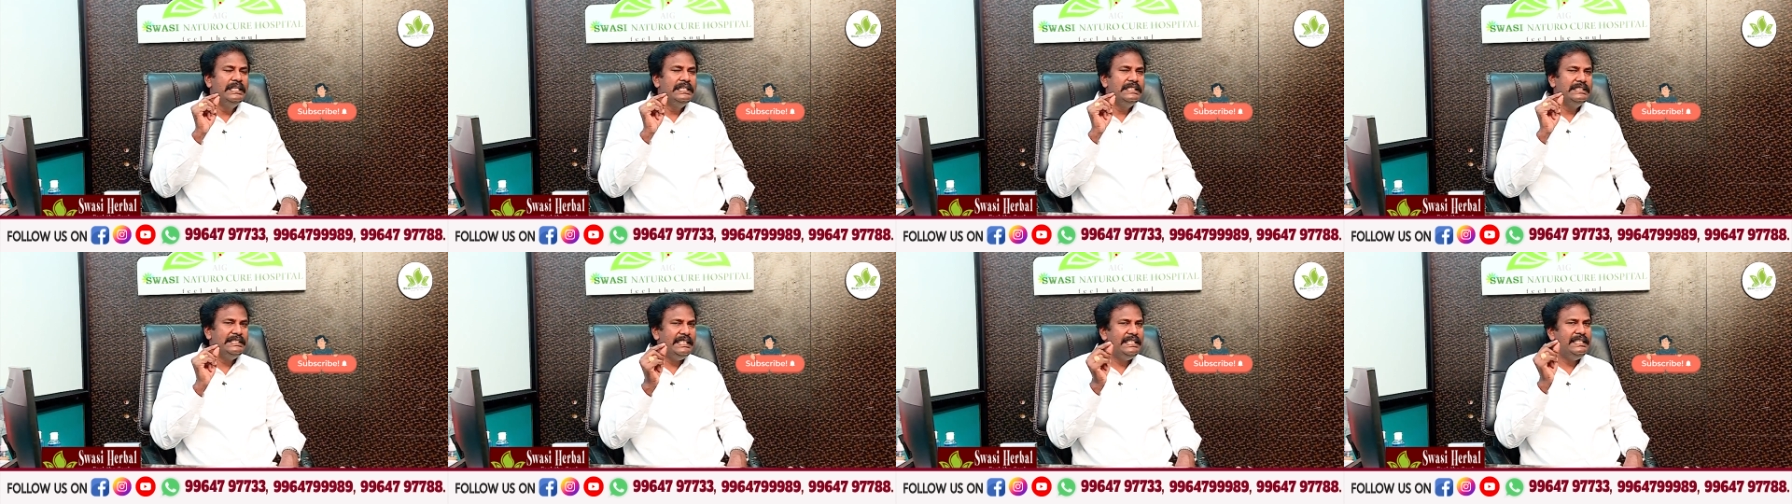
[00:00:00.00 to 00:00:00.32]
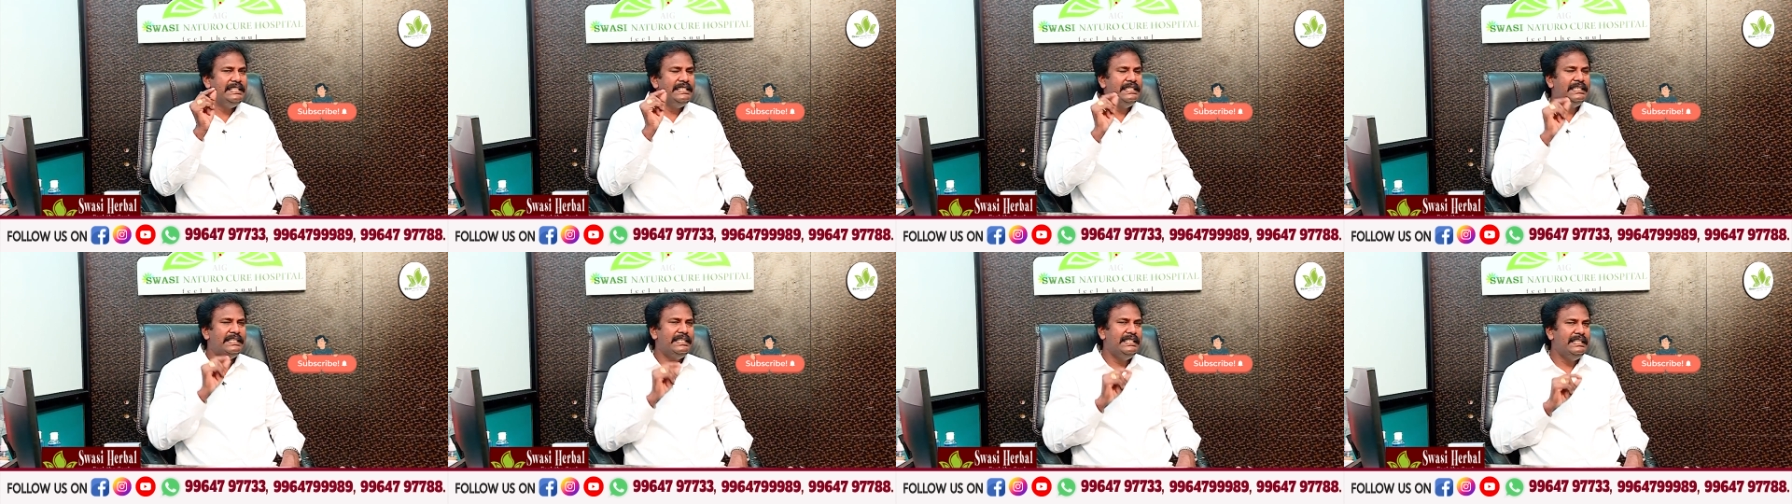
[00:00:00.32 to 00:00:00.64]

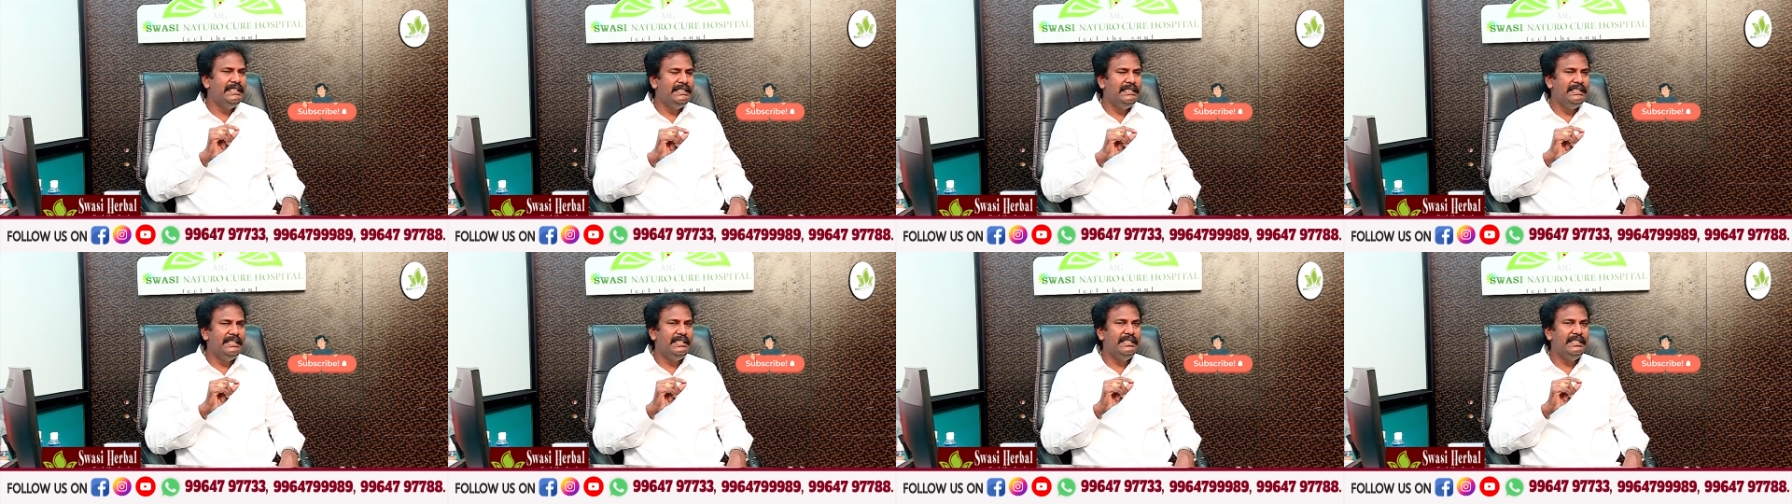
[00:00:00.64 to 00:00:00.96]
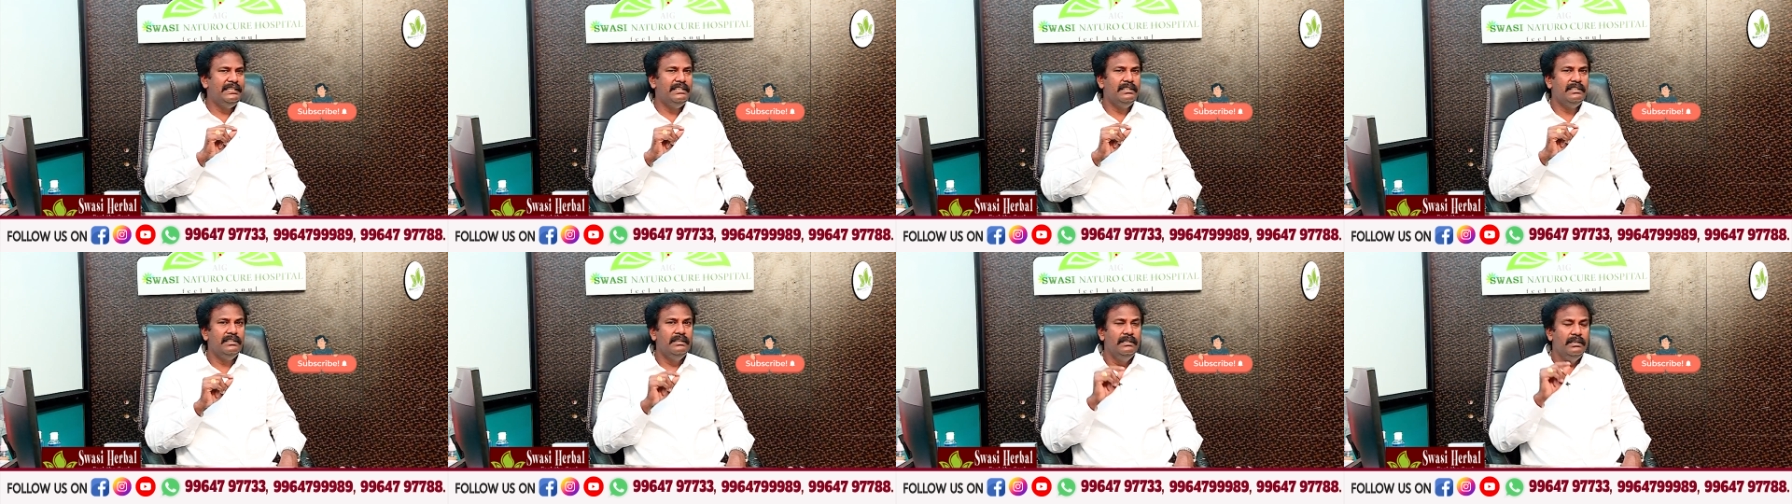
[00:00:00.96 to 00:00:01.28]
செய்தியை
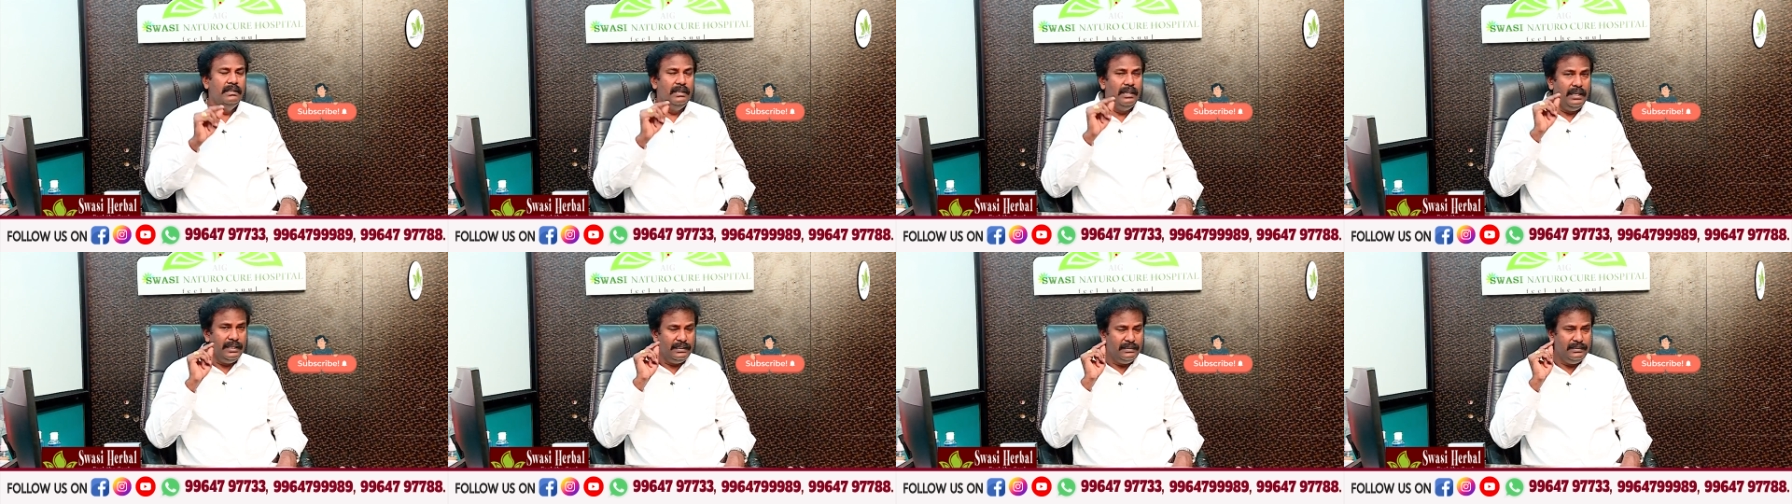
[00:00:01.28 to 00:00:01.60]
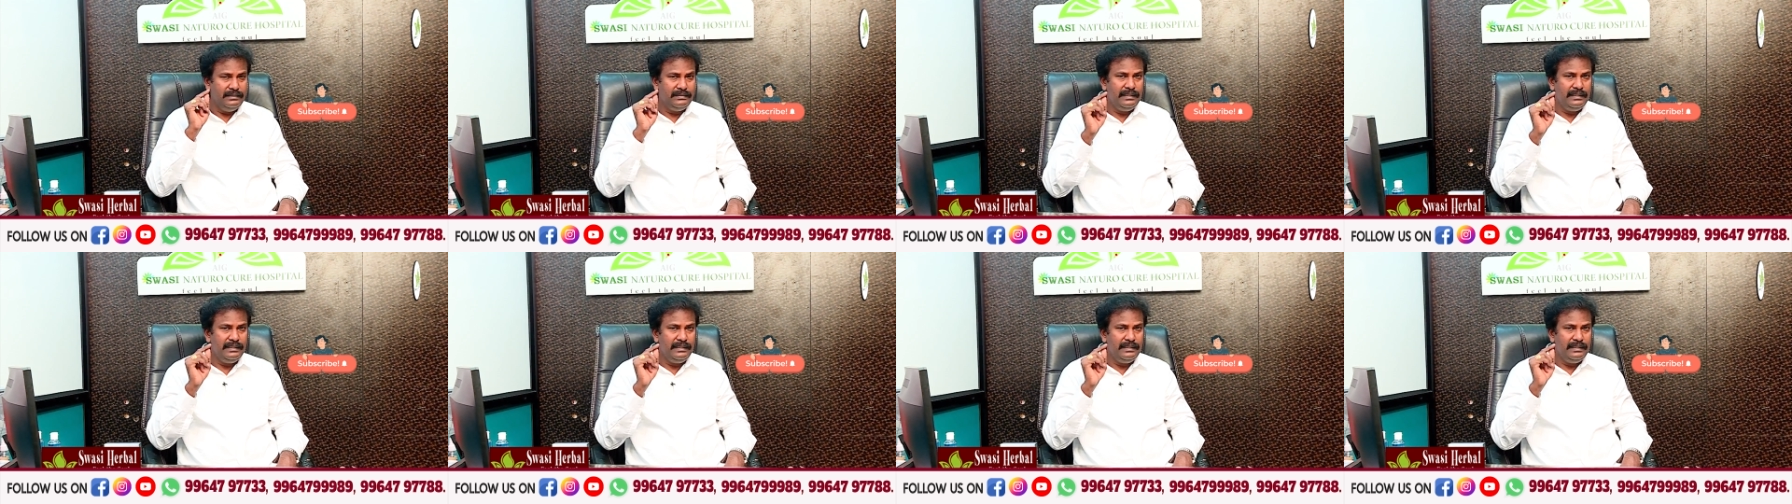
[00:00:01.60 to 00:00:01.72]
கேட்டுக்கிறீங்க அந்த